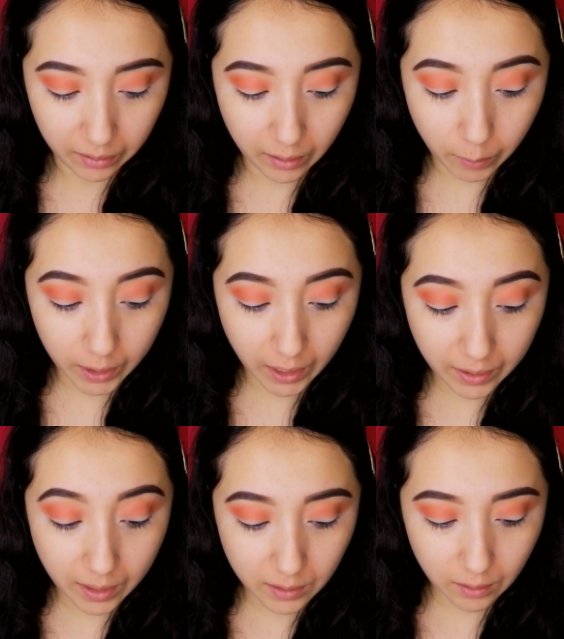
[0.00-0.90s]
De
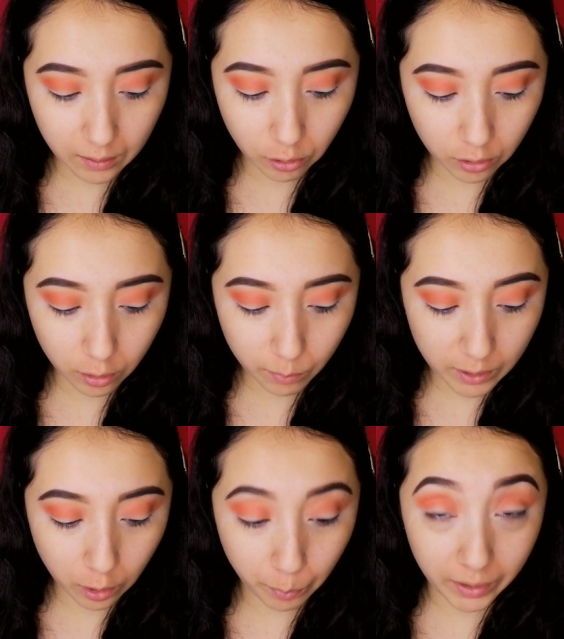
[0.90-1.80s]
verdad, este tono
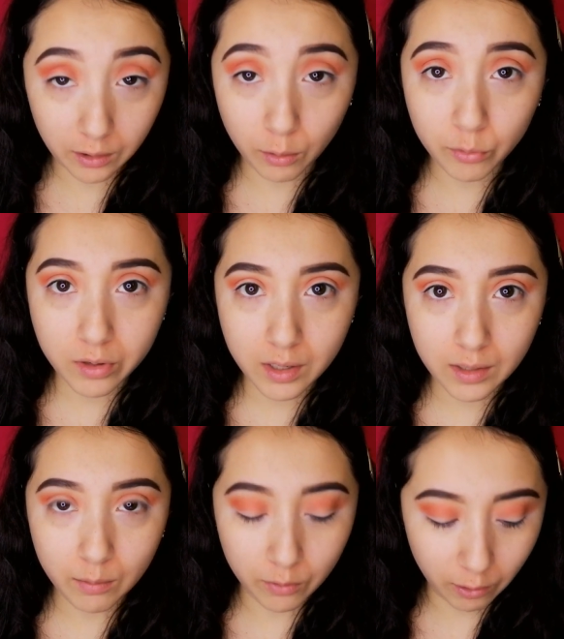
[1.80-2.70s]
me sorprendió
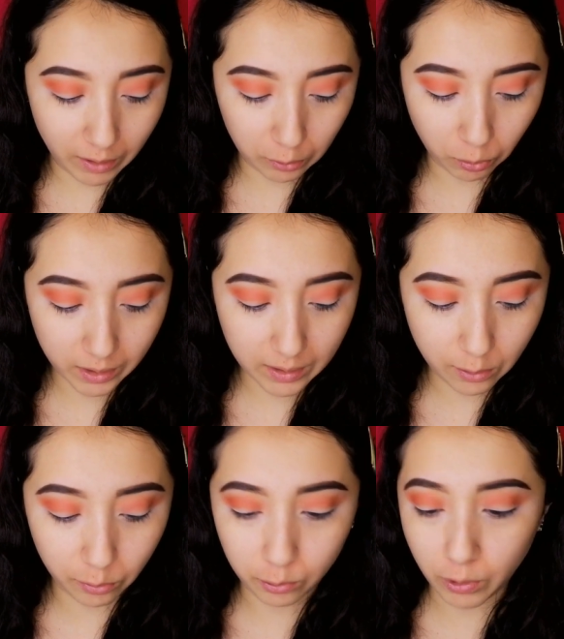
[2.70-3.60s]
muchísimo cuando hice
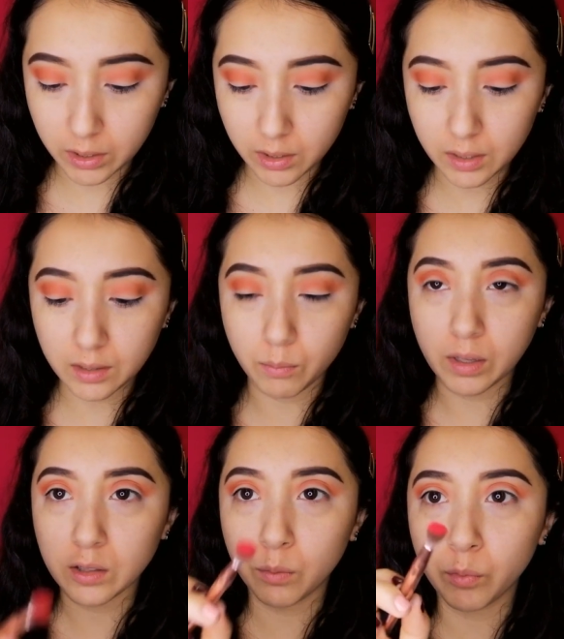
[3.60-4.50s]
los swatches, se
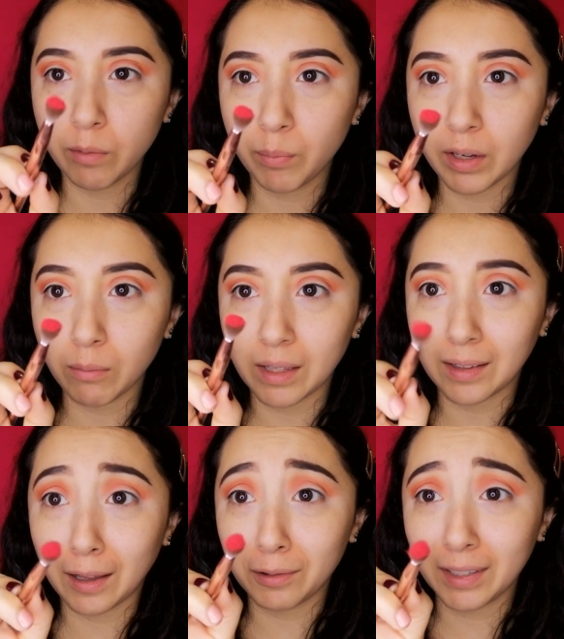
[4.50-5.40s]
me hizo muy
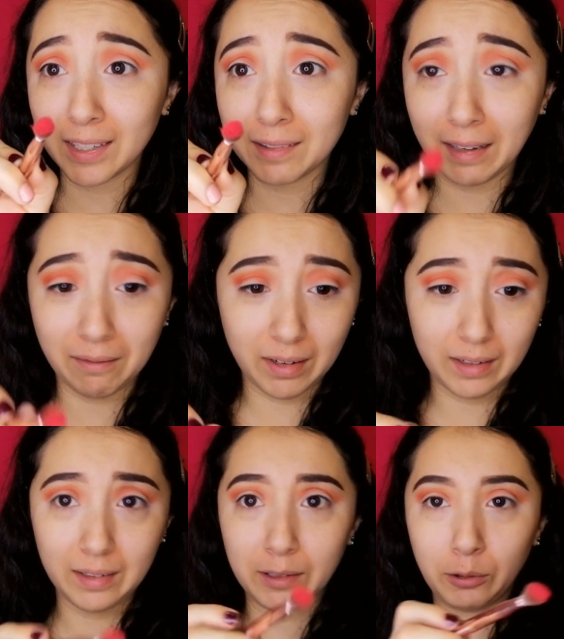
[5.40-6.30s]
pigmentado. Quiero que
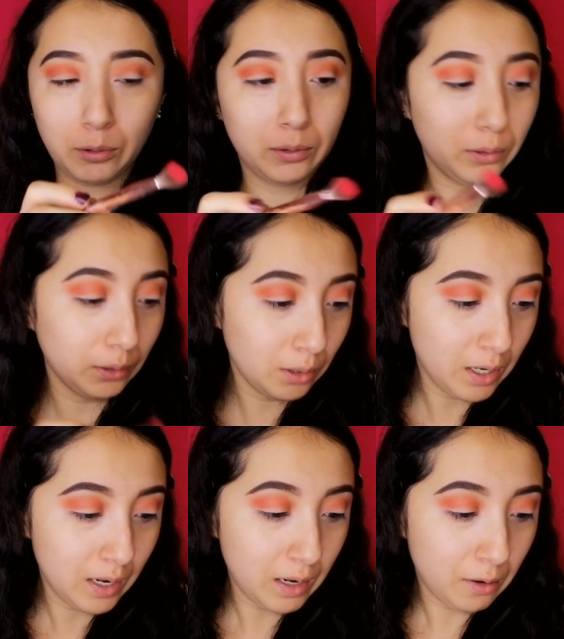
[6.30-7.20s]
vean el tono.
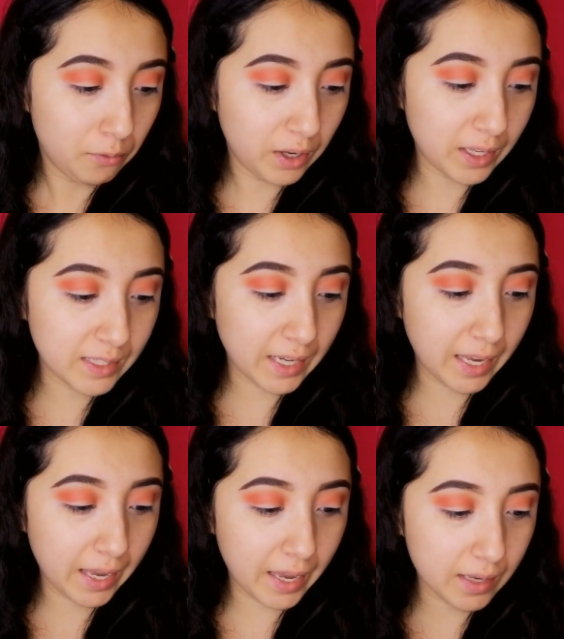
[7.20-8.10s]
Fíjense
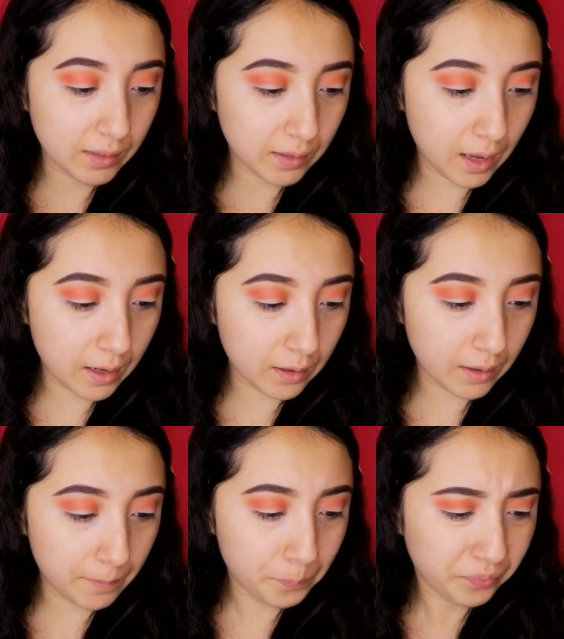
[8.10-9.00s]
que
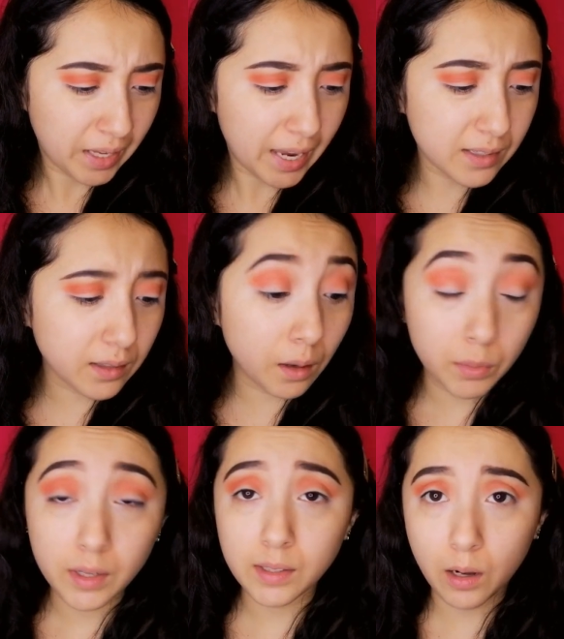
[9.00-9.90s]
esta, esta
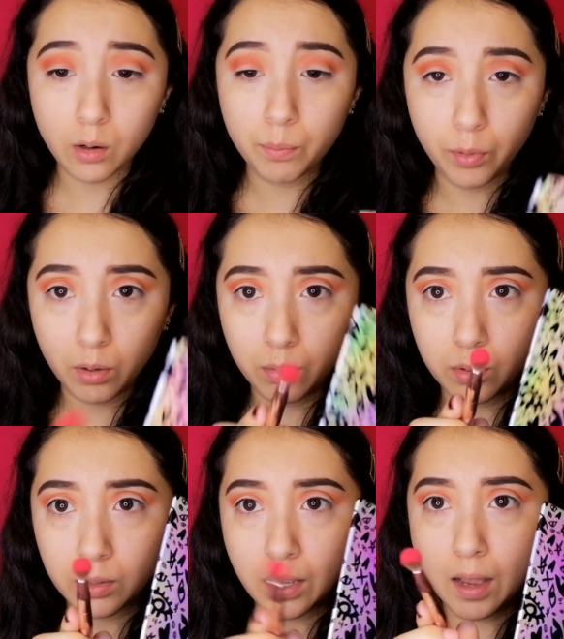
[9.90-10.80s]
también es algo
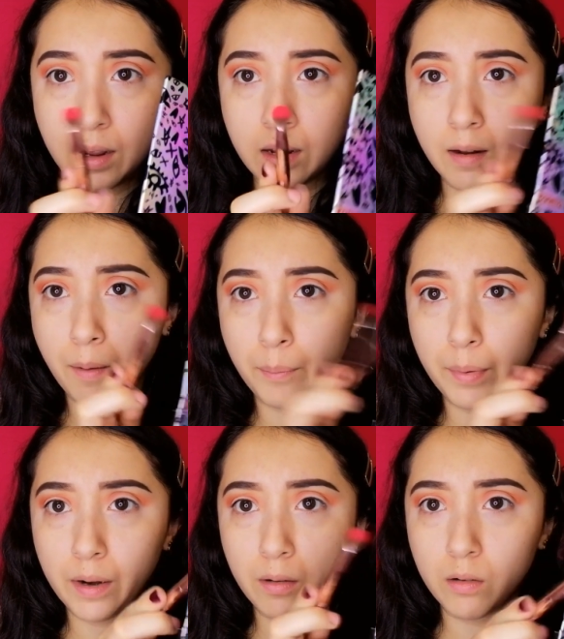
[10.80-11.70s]
polvosa,
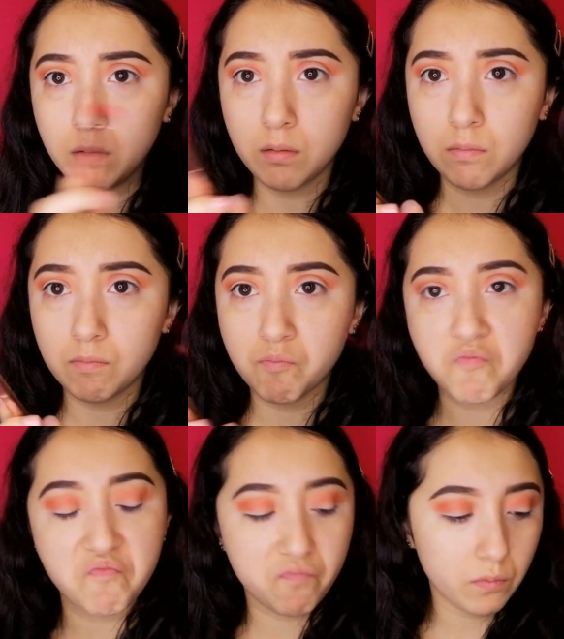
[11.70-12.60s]
pero
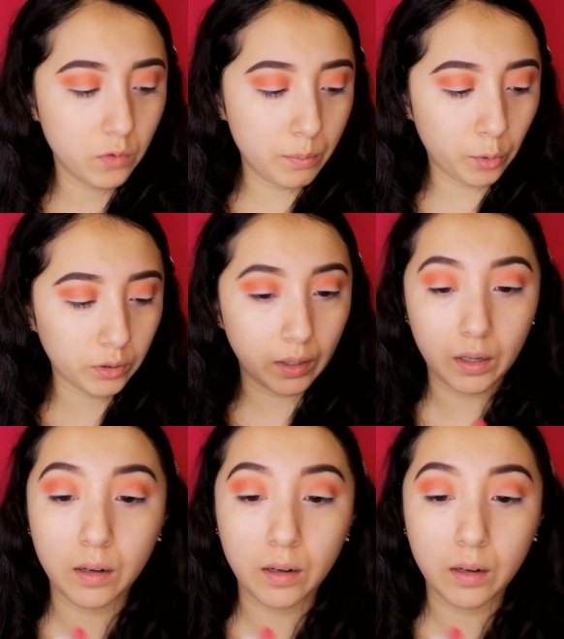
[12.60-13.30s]
no importa.